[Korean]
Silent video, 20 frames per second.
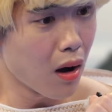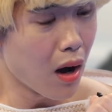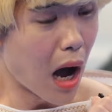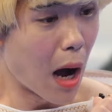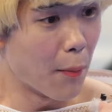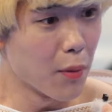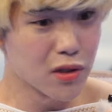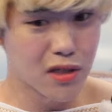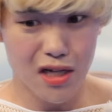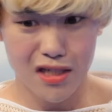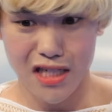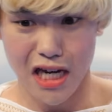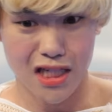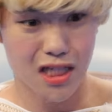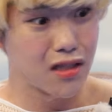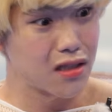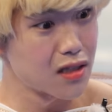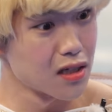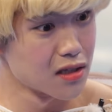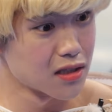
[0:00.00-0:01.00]
아버지가
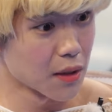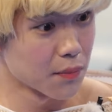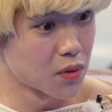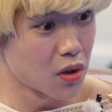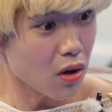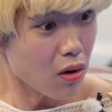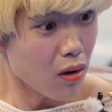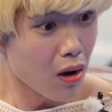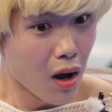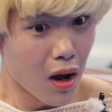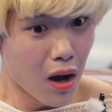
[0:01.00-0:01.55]
자식들을 삼켜?